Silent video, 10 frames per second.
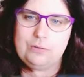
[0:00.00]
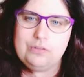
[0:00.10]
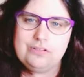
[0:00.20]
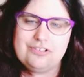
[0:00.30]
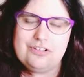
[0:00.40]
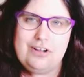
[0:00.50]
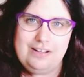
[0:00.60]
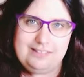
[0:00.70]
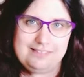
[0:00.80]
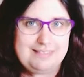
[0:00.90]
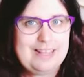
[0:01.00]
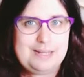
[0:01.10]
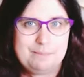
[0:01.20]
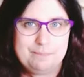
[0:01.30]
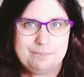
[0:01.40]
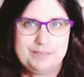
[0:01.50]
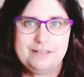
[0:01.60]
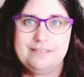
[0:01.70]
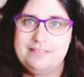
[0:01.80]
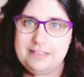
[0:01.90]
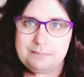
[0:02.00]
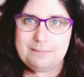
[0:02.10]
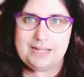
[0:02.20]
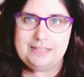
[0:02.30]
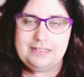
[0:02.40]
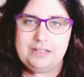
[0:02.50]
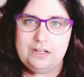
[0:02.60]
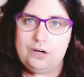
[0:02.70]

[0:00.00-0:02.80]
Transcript: Und trotzdem sieht man,